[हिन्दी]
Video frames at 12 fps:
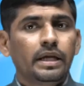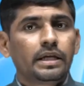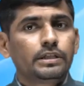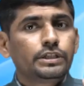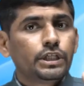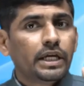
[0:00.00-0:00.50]
कि
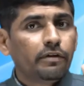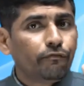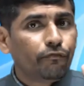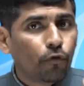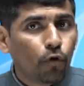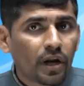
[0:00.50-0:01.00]
जिन्हें
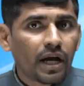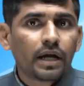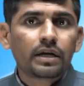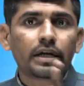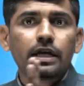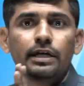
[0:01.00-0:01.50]

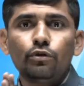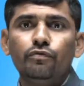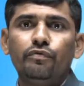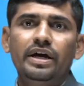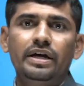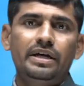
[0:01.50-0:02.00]
400 टू
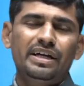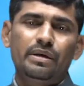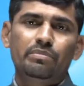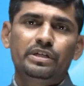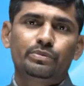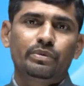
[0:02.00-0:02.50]
500 के
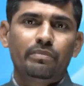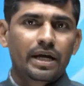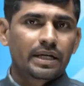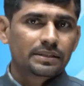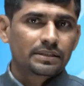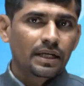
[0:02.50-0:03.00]
बीच में
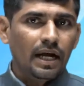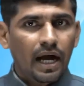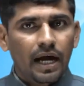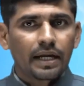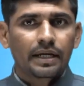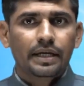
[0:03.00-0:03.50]
मार्क्स
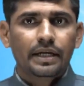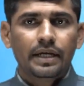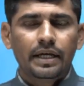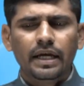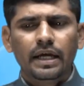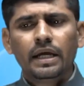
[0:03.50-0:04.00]
आ रहे
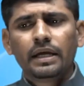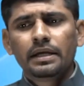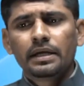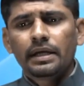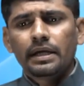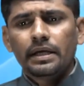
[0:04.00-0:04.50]
हैं
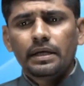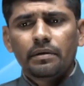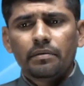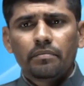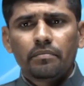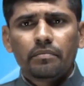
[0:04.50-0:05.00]

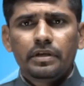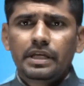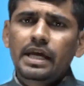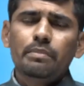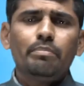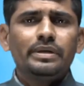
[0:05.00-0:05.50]

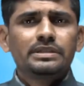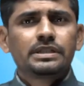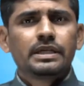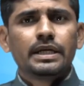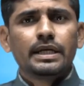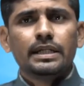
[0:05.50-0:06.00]
ये
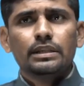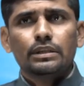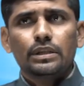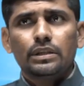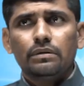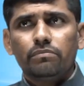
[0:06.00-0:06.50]
बच्चे
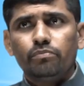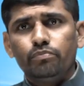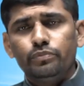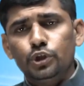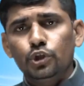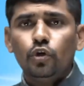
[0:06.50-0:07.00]

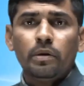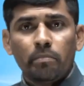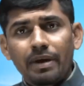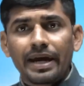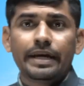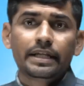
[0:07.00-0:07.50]
जिन्होंने
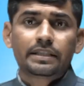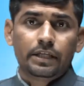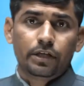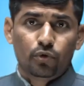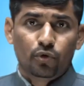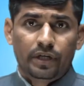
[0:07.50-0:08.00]
मेहनत
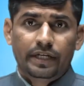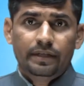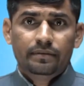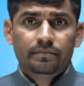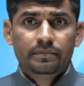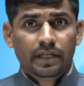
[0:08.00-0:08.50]
की हुई है
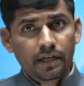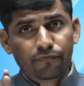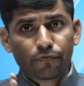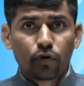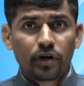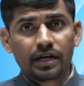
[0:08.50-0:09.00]
यानी
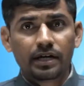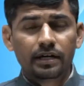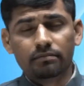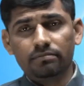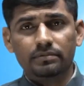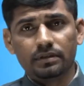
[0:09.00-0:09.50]

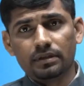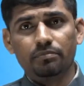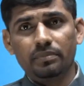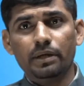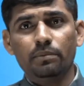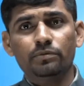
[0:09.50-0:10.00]
400
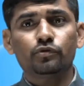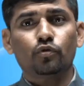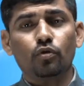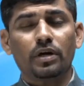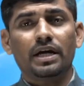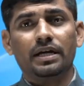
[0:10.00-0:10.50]
मिनिमम
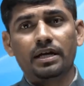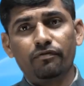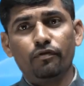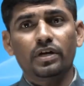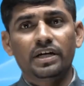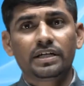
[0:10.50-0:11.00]
स्कोर आना या
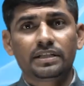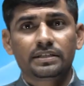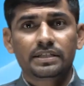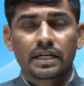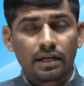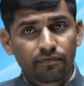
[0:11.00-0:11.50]
400 तक
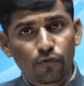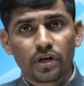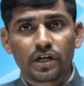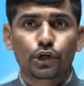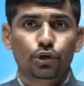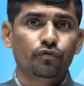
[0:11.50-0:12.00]
जाना
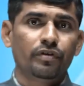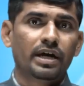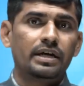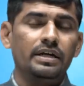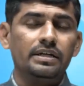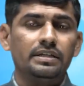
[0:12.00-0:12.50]
400 टू
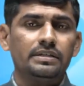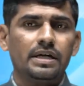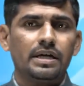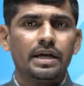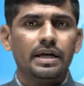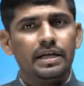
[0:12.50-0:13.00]
500 तक
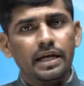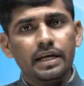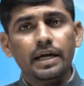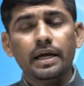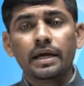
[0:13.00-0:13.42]
जाना है यानी